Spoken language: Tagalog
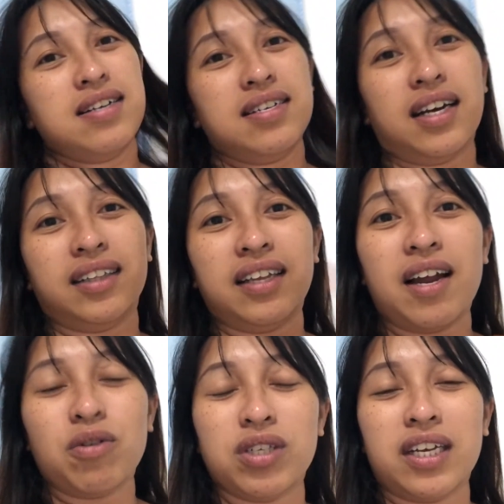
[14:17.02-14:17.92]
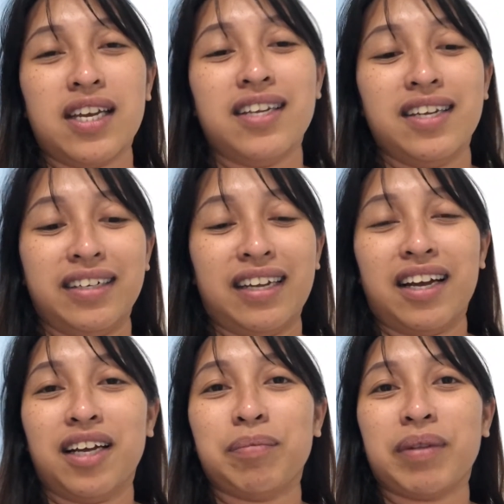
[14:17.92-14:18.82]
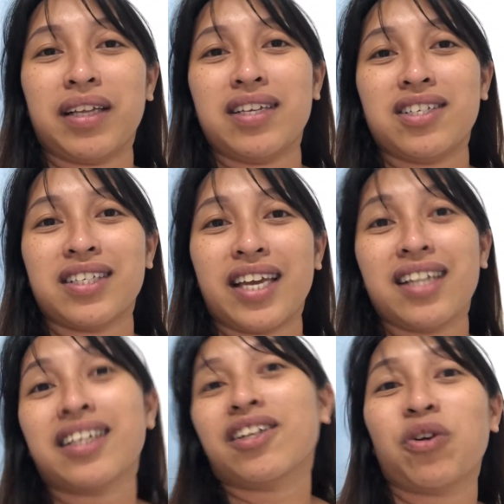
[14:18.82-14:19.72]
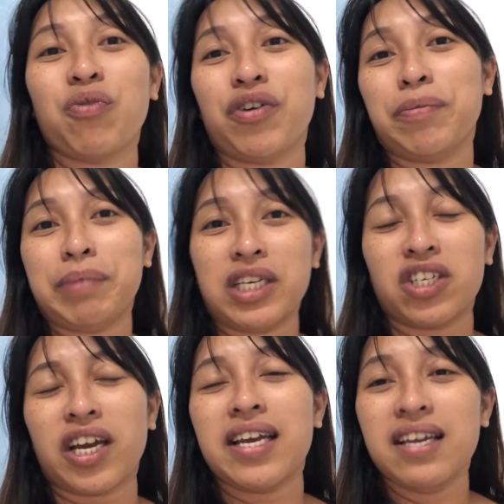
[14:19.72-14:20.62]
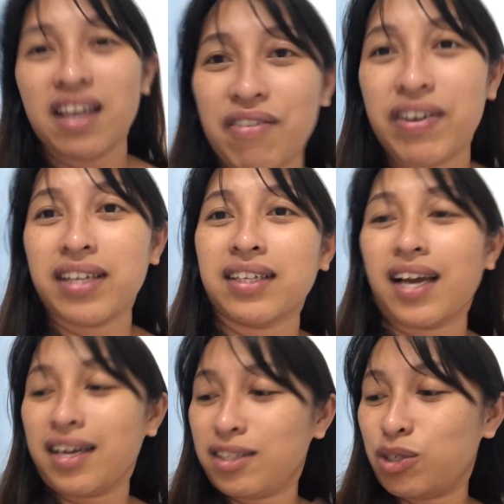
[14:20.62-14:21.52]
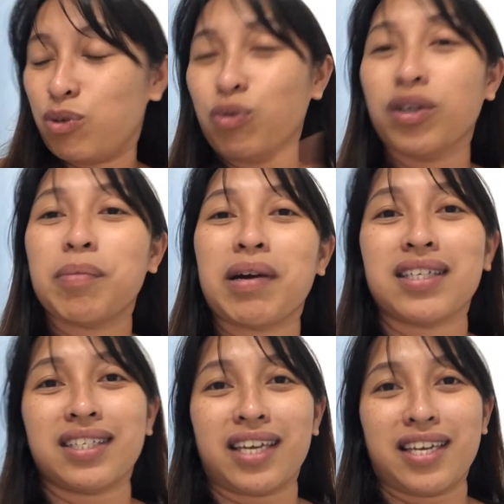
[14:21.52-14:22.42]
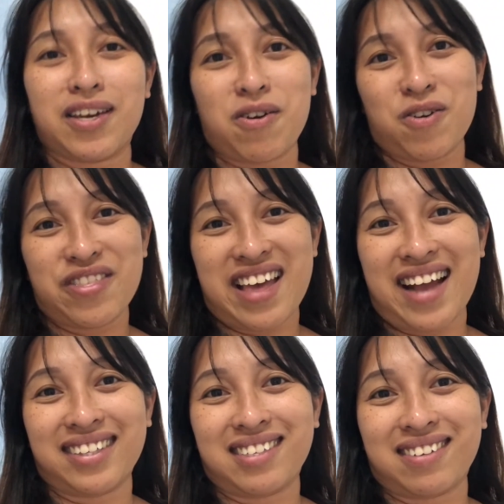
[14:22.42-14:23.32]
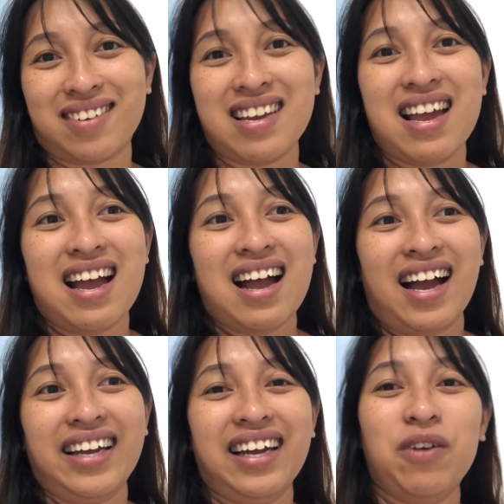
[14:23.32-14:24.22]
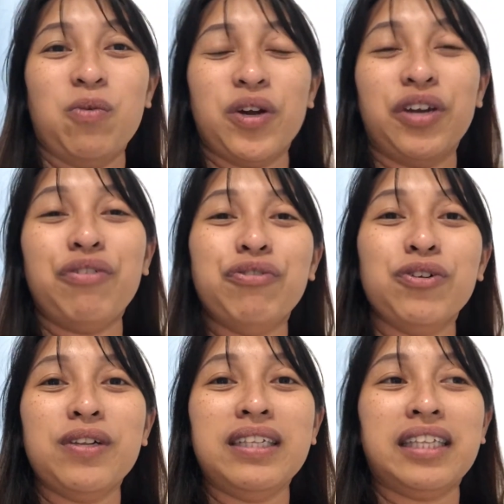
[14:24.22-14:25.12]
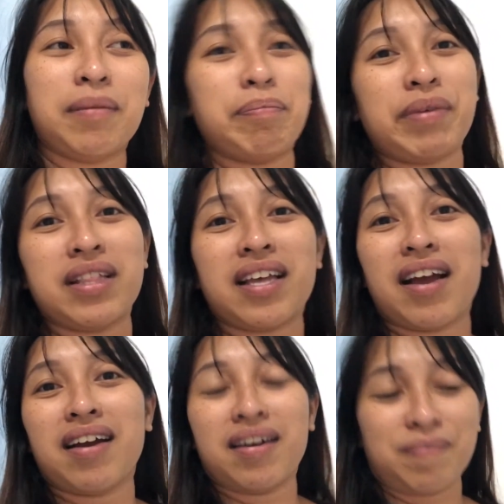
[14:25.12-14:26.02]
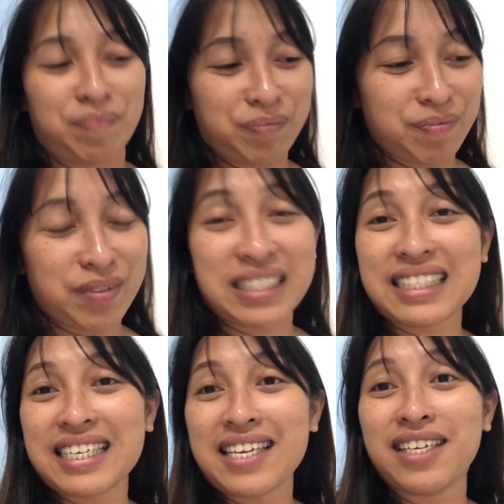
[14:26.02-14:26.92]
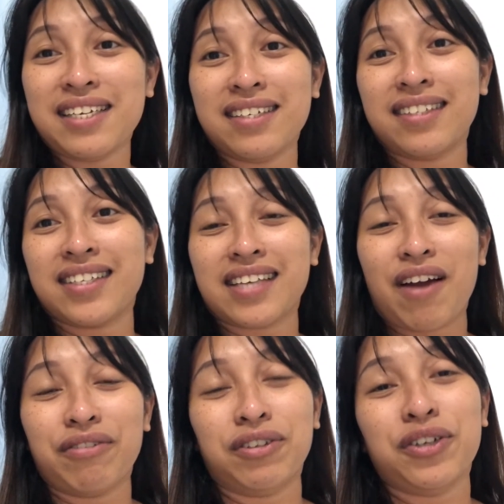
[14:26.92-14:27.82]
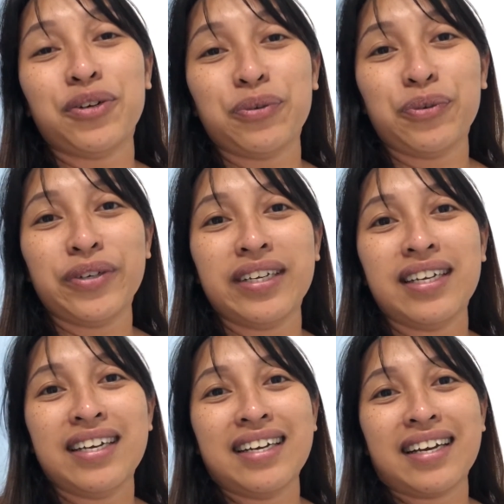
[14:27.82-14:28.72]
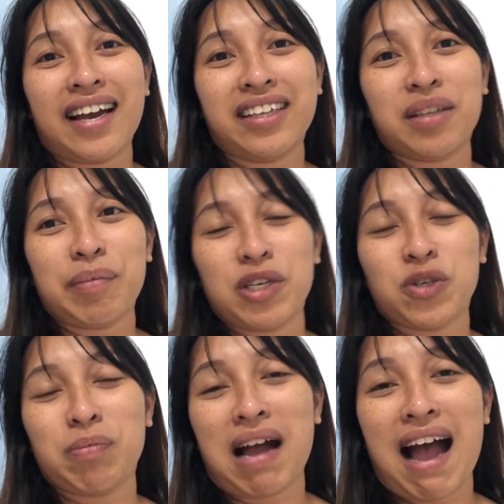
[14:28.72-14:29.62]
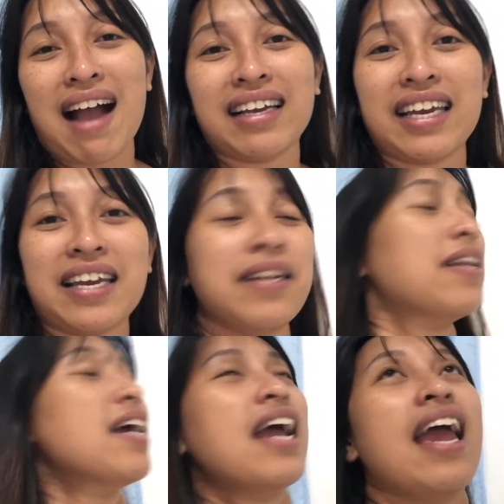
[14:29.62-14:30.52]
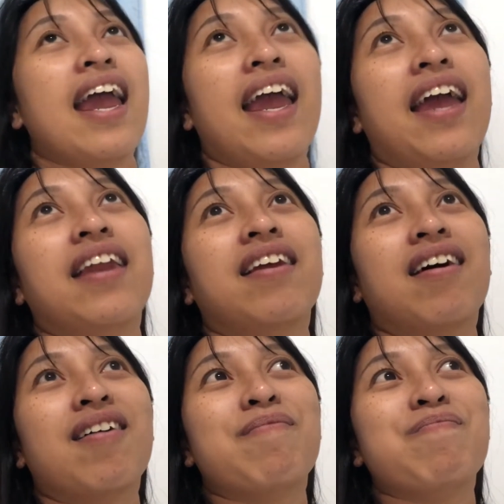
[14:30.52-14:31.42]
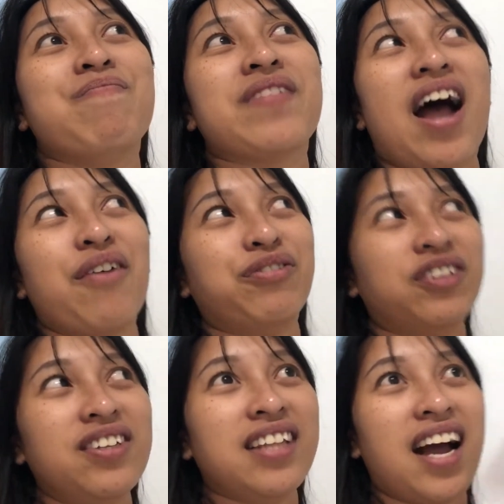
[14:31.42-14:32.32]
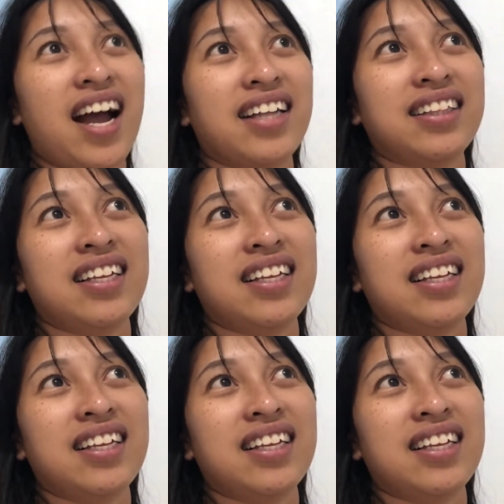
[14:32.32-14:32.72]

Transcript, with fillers: nakatira ako sa gilid ng dagat but I just can't get over beach. I love it kahit sunog ng mga skin and all that. So, I had a wonderful dip in the sea this afternoon kahit na medyo mahangin. And um, after that,